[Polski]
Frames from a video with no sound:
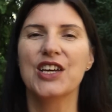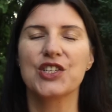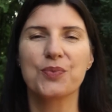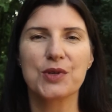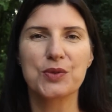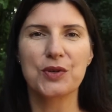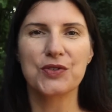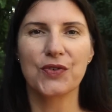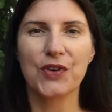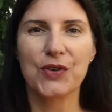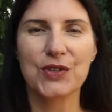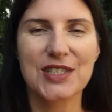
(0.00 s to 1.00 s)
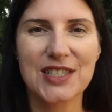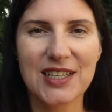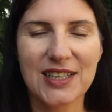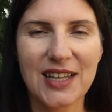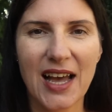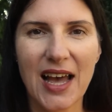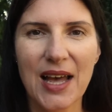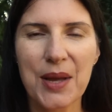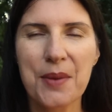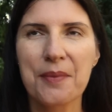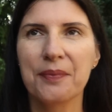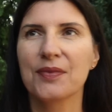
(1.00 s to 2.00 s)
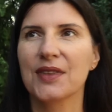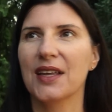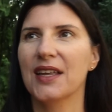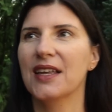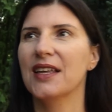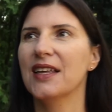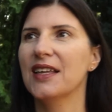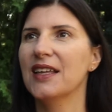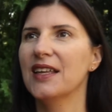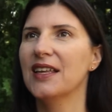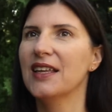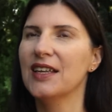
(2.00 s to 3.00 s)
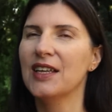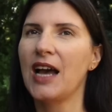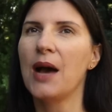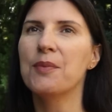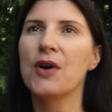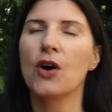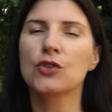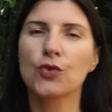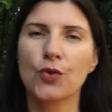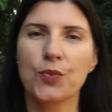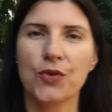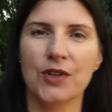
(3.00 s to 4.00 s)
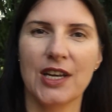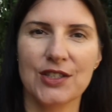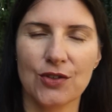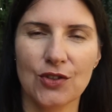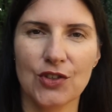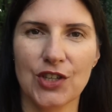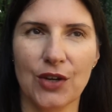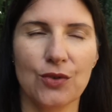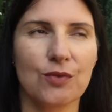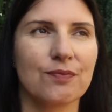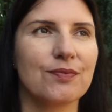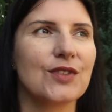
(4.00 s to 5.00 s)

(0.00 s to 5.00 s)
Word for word: Że posłał swojego syna, e, aby odkupił nas od grzechu.